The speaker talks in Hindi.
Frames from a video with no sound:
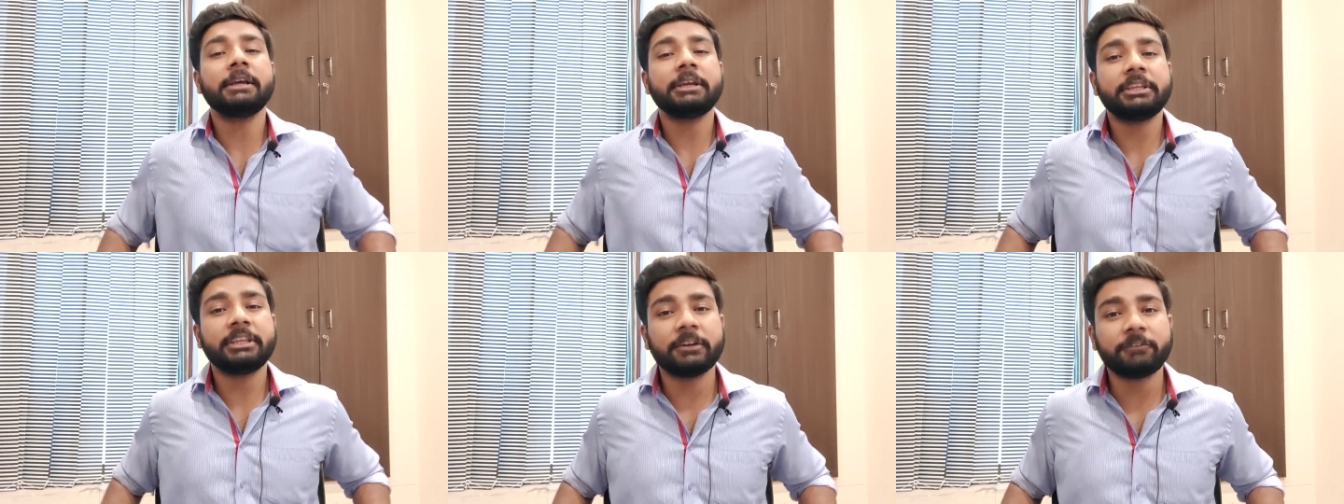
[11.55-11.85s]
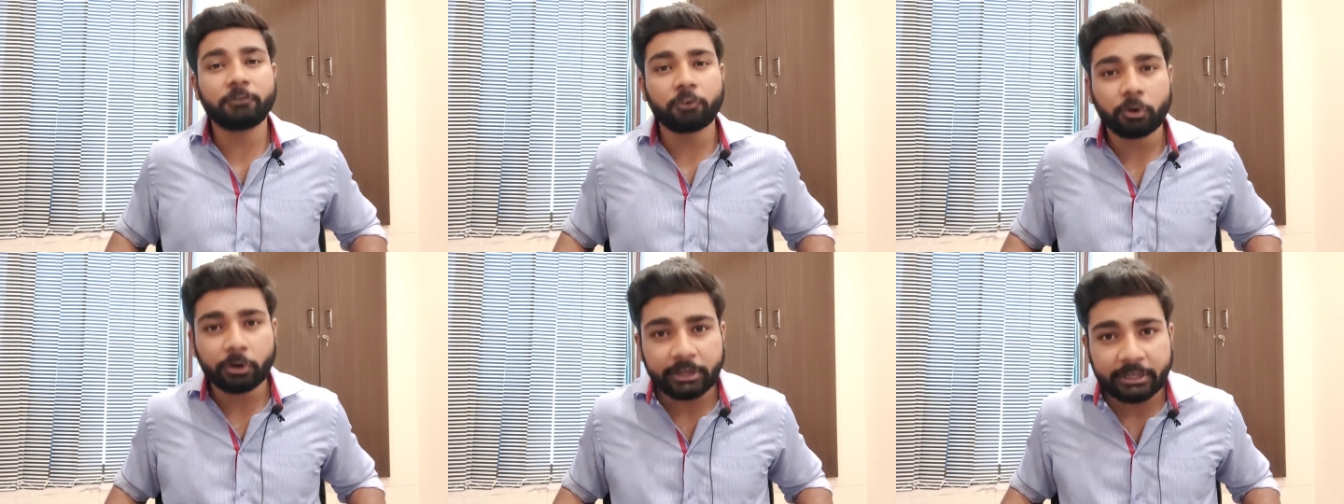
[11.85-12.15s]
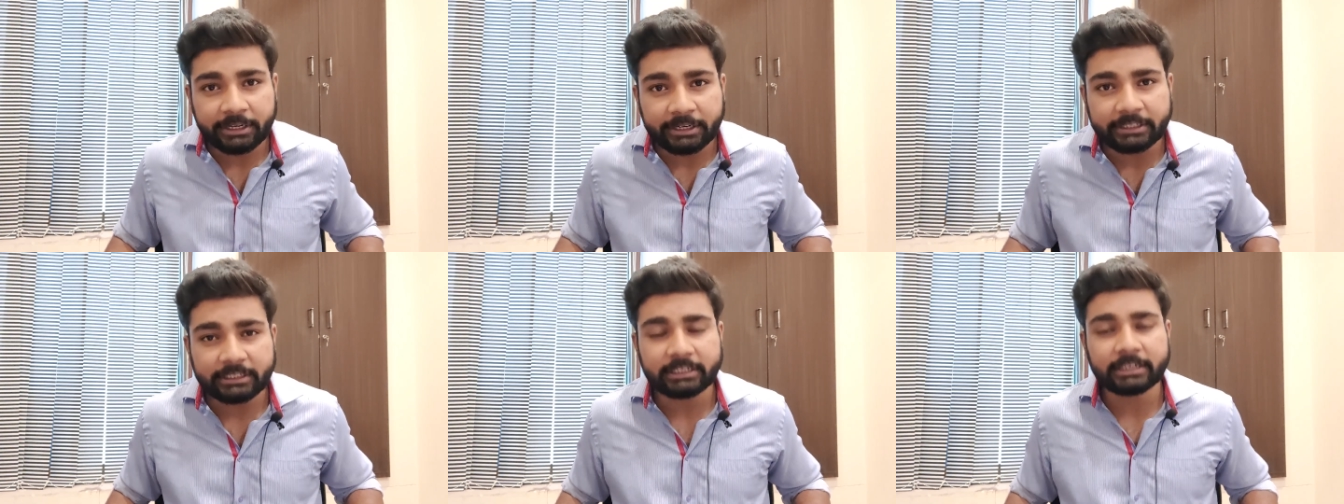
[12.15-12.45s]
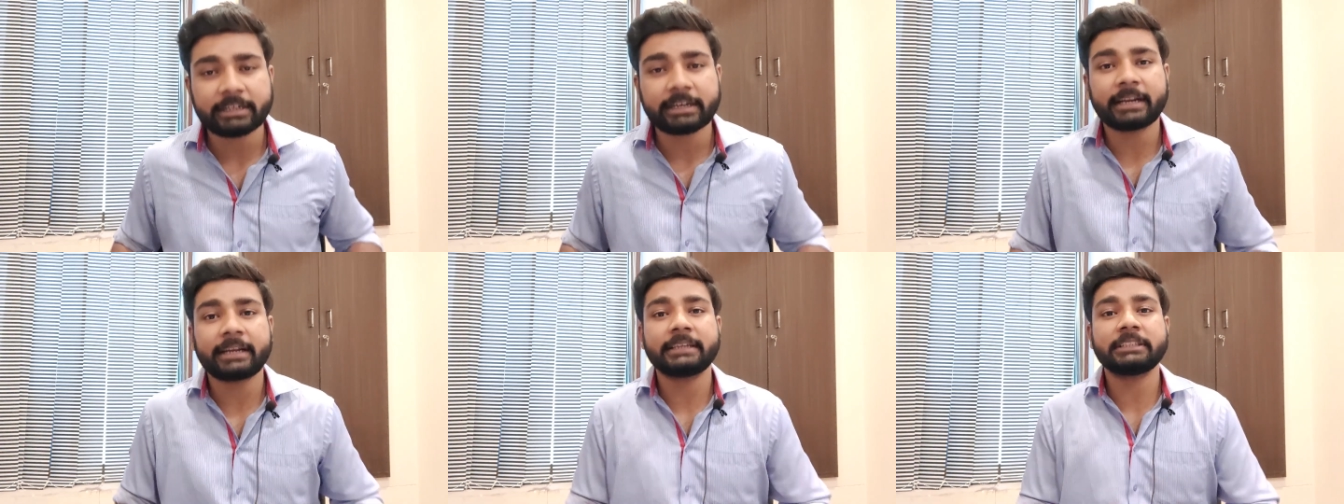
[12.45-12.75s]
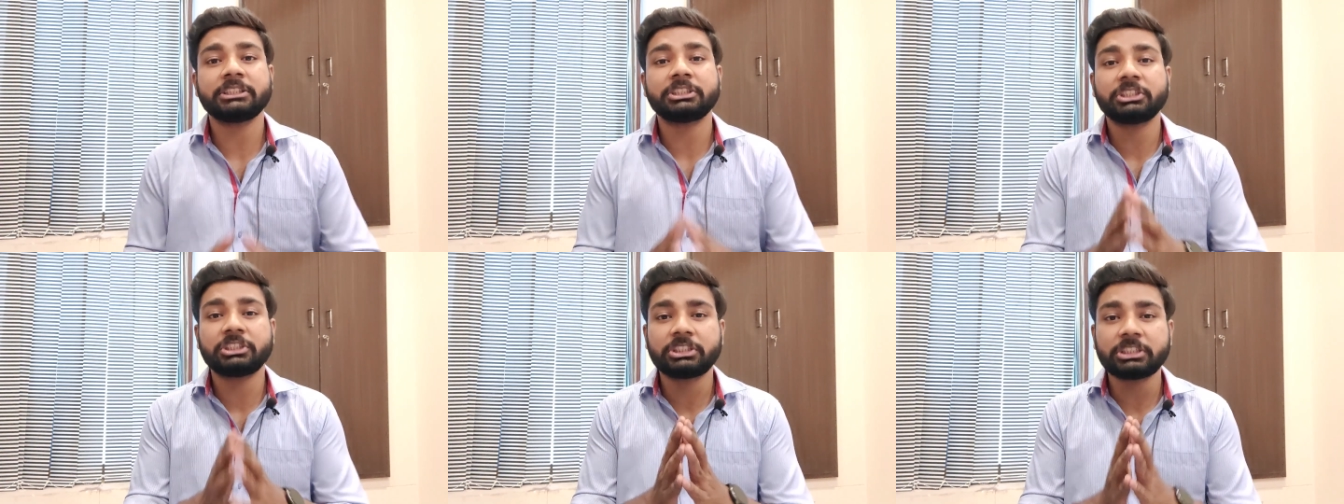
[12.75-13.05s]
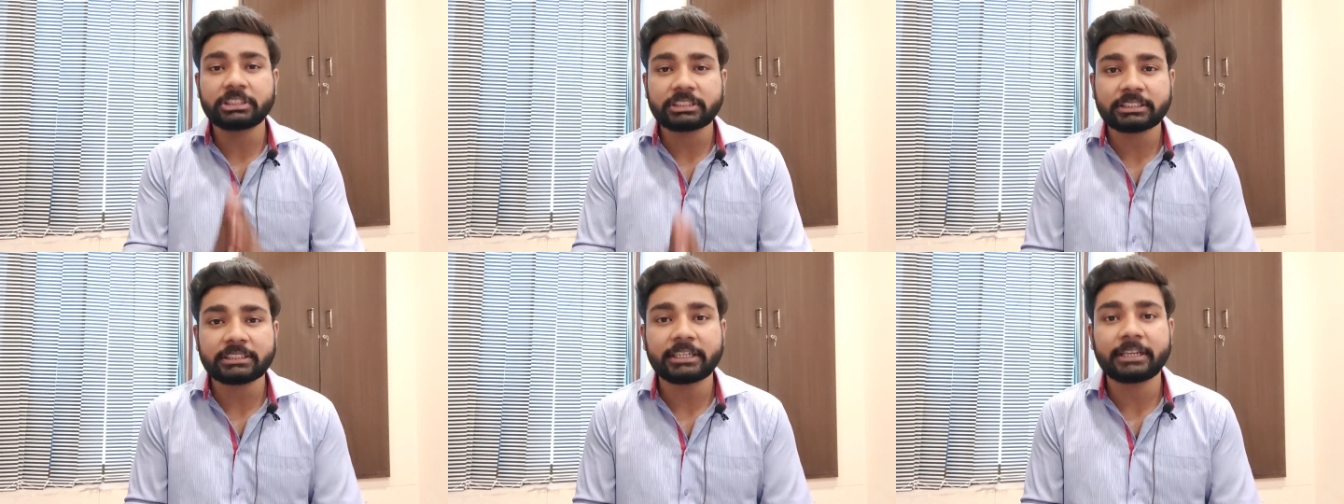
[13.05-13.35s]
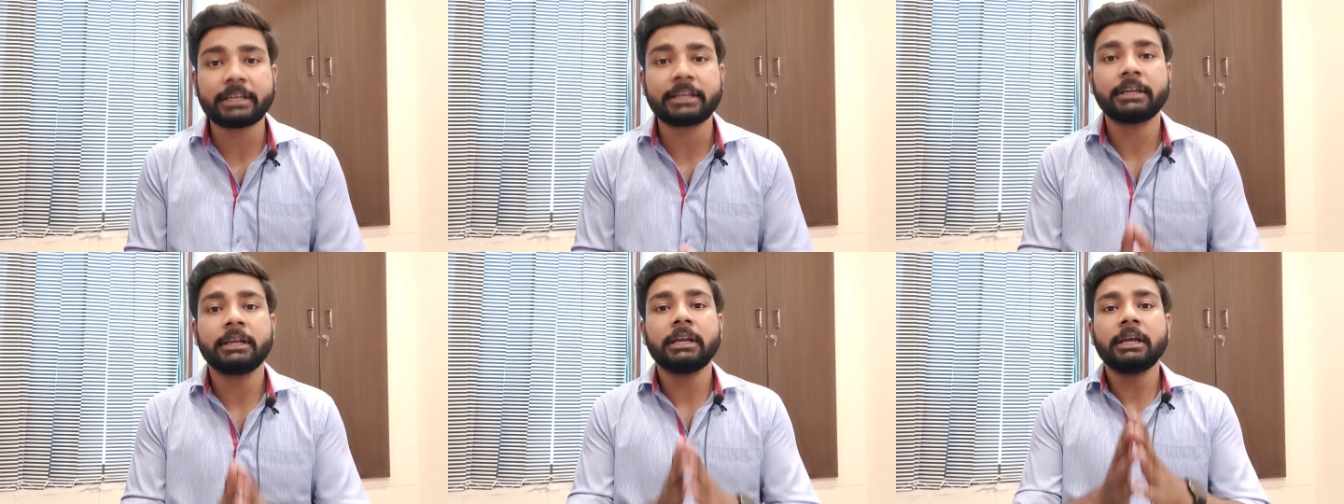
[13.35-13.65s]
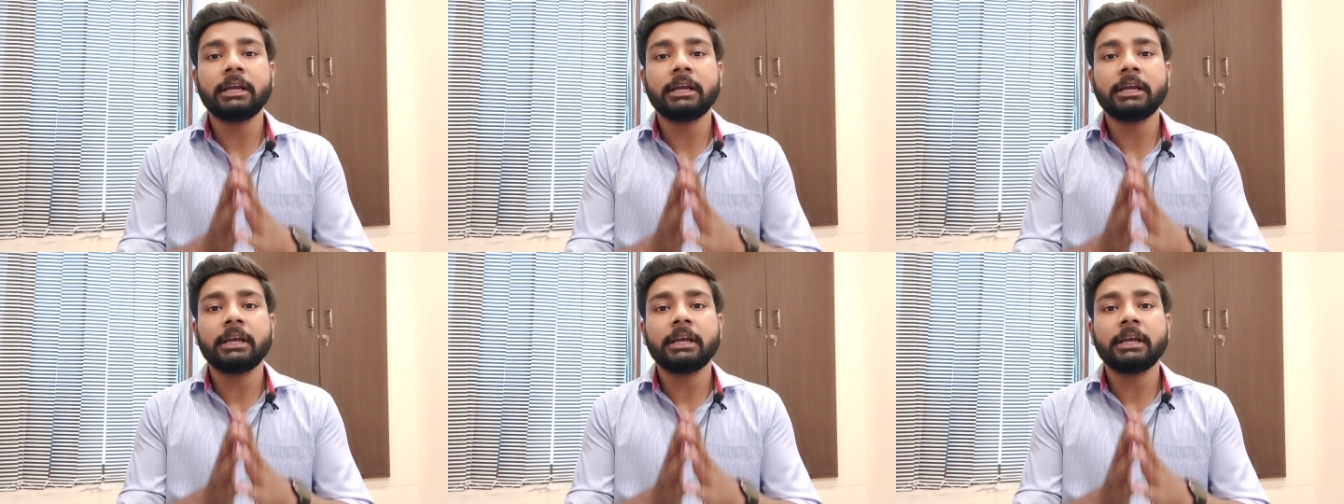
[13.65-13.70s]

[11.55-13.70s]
ये वही हिटलर है जिसने